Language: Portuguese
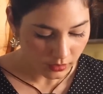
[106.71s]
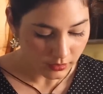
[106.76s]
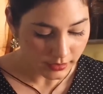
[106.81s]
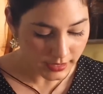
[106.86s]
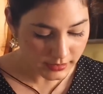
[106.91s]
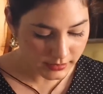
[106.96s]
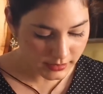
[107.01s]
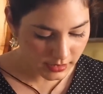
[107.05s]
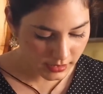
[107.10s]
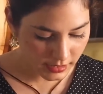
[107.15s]

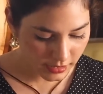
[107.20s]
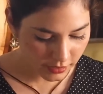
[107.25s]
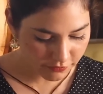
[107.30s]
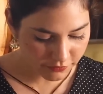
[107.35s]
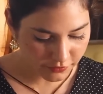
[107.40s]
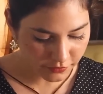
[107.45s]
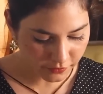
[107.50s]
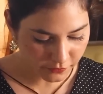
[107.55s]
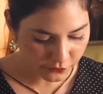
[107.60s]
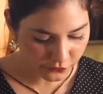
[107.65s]
Nesse
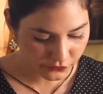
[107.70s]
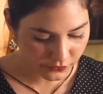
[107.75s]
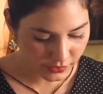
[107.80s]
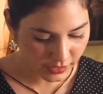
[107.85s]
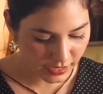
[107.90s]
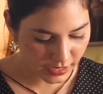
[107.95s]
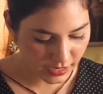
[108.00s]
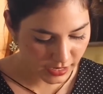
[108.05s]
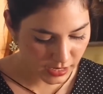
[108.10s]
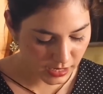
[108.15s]
livro,
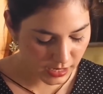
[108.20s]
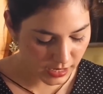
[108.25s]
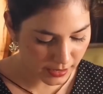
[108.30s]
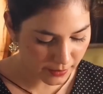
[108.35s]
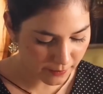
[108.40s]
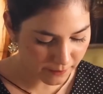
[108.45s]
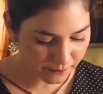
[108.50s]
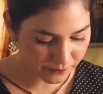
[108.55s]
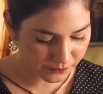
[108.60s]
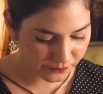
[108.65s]

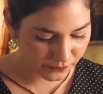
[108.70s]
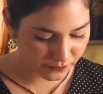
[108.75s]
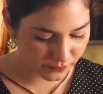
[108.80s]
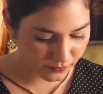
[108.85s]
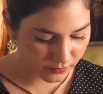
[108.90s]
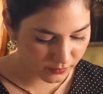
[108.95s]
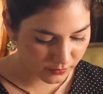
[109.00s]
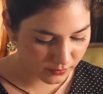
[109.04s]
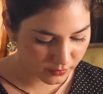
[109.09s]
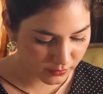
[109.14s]
é,
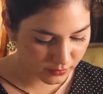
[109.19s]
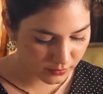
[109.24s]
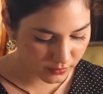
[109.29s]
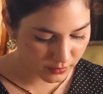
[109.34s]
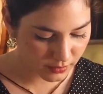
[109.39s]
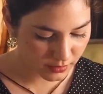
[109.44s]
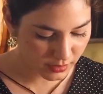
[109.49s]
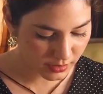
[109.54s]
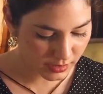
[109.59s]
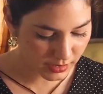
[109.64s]

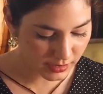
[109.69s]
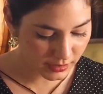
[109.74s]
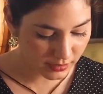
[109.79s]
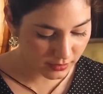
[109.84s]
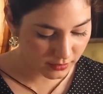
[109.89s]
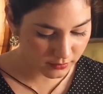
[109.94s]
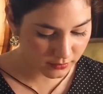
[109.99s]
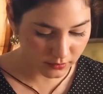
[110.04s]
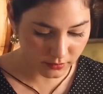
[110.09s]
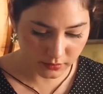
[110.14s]

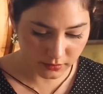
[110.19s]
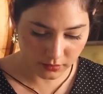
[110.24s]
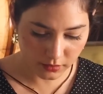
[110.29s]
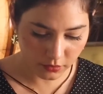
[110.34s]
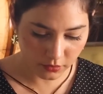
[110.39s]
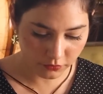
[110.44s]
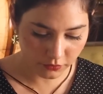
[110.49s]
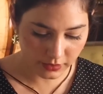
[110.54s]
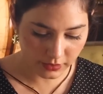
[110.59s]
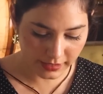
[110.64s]
ele,
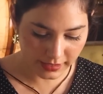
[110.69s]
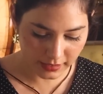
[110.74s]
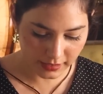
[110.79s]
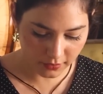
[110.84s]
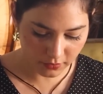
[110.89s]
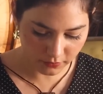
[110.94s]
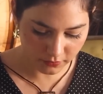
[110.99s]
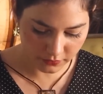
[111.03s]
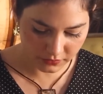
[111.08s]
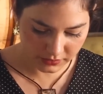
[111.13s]
eu vou ler
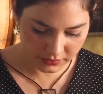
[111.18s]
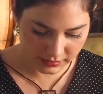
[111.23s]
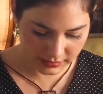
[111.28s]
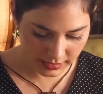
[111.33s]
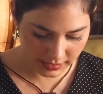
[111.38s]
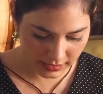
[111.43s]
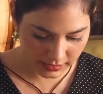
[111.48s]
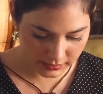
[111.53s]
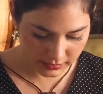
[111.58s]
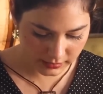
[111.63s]
aqui com
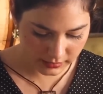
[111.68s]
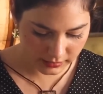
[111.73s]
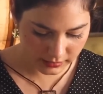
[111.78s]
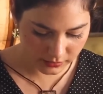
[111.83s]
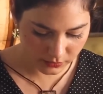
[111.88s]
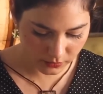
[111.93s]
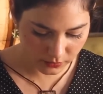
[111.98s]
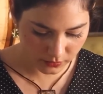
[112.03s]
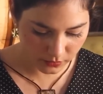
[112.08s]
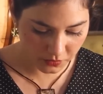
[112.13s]

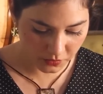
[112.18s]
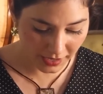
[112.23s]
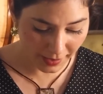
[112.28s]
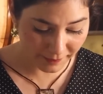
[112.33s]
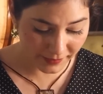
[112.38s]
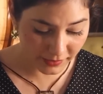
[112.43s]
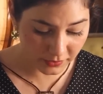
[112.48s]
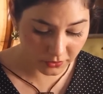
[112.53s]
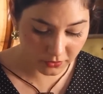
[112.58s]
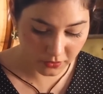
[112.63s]
vocês o
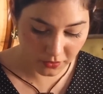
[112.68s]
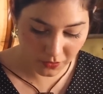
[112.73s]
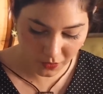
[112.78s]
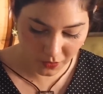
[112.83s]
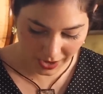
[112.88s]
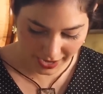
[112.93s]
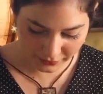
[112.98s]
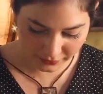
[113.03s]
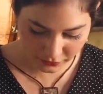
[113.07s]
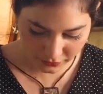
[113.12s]
capítulo
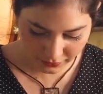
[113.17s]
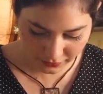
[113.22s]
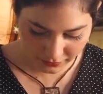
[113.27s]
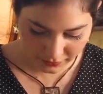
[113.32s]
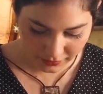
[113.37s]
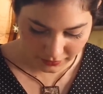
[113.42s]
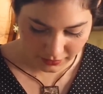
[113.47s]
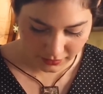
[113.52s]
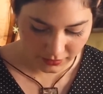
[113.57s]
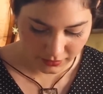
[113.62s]
4,
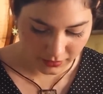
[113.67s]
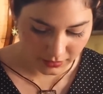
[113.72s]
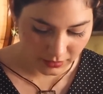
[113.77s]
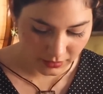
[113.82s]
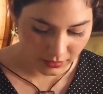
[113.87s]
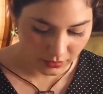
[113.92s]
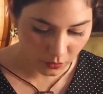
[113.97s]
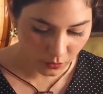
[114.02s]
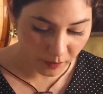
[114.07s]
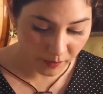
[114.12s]

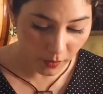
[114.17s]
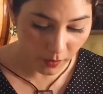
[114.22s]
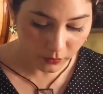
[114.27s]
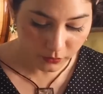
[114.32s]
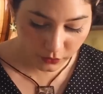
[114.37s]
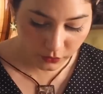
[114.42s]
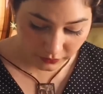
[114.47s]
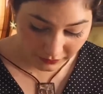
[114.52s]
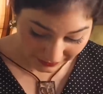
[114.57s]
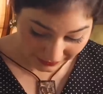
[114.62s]
o
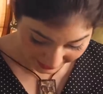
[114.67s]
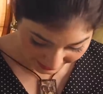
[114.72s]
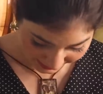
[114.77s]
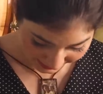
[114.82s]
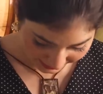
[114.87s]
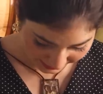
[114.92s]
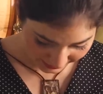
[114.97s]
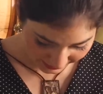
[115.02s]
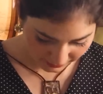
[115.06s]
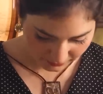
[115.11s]
ponto
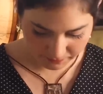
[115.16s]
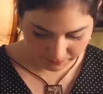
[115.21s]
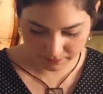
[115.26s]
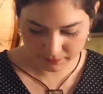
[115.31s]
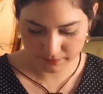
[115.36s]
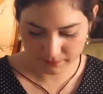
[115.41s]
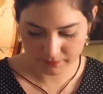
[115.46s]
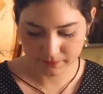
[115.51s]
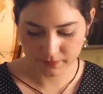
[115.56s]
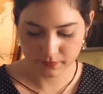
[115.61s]
3
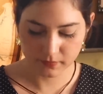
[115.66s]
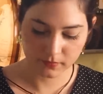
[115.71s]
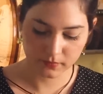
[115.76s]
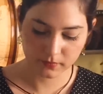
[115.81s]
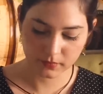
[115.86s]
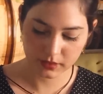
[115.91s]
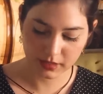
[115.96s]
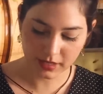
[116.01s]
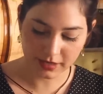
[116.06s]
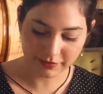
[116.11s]

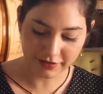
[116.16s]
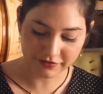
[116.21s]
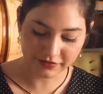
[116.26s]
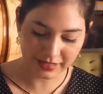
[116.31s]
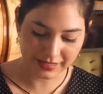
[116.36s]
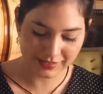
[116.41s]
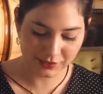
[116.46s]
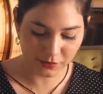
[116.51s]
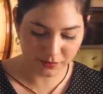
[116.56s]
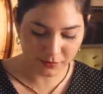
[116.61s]
que ele vai
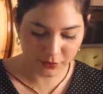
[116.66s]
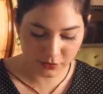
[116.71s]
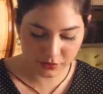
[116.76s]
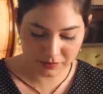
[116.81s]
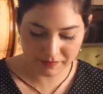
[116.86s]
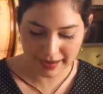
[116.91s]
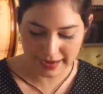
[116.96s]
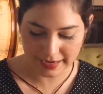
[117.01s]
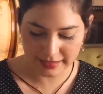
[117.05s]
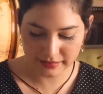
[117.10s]
falar sobre
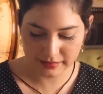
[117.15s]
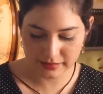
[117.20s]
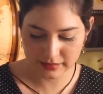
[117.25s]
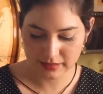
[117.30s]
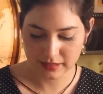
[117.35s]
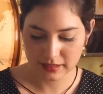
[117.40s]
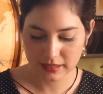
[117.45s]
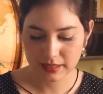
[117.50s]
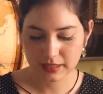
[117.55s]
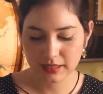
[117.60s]
os
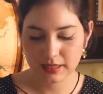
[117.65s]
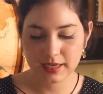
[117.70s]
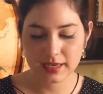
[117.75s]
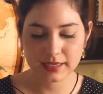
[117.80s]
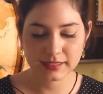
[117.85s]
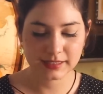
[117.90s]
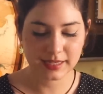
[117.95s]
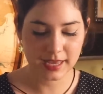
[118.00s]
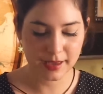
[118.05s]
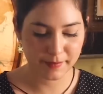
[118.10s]
bens que
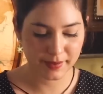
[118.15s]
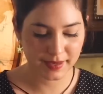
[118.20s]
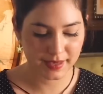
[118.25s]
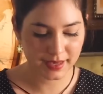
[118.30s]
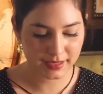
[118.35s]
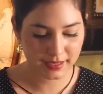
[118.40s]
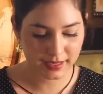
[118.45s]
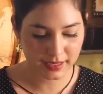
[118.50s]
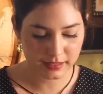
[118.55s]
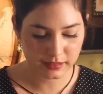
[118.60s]

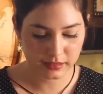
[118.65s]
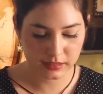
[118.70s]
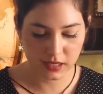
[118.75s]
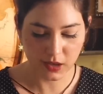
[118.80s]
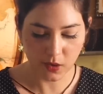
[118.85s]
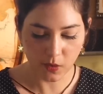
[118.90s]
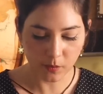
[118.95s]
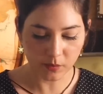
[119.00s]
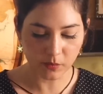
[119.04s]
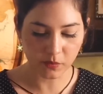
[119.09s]
recebem aqueles
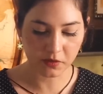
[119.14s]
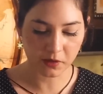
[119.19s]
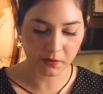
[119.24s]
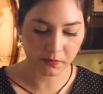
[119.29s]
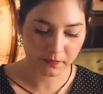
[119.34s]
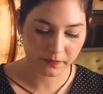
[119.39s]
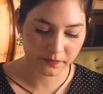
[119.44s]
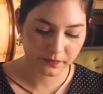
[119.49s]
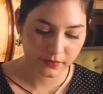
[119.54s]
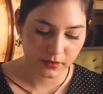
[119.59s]
que
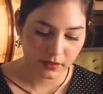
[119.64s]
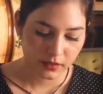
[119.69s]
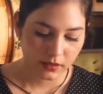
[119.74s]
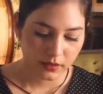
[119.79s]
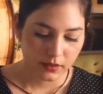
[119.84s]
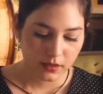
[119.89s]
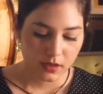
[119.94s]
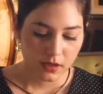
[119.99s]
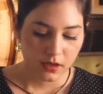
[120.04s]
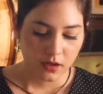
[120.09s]
comungam.
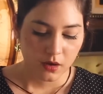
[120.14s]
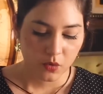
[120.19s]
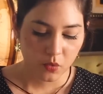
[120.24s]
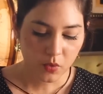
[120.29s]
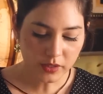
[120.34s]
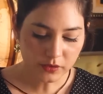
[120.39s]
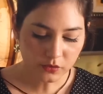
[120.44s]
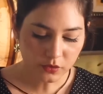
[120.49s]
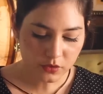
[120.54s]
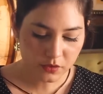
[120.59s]

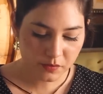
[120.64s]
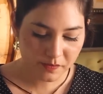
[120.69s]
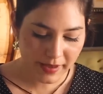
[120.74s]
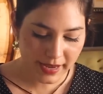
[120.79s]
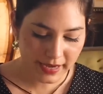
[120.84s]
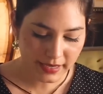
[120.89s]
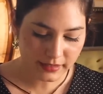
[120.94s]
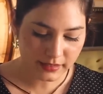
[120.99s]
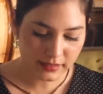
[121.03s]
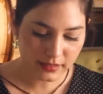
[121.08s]
Quantos
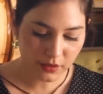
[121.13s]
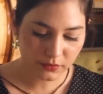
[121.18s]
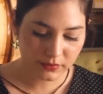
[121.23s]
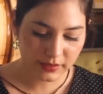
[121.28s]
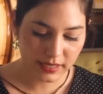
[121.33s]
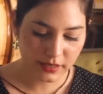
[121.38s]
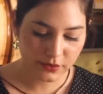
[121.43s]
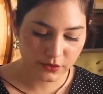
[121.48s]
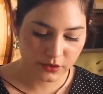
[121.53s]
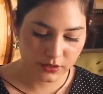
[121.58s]
bens não
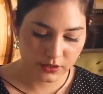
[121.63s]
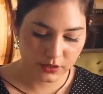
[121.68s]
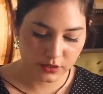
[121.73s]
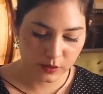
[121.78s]
tendes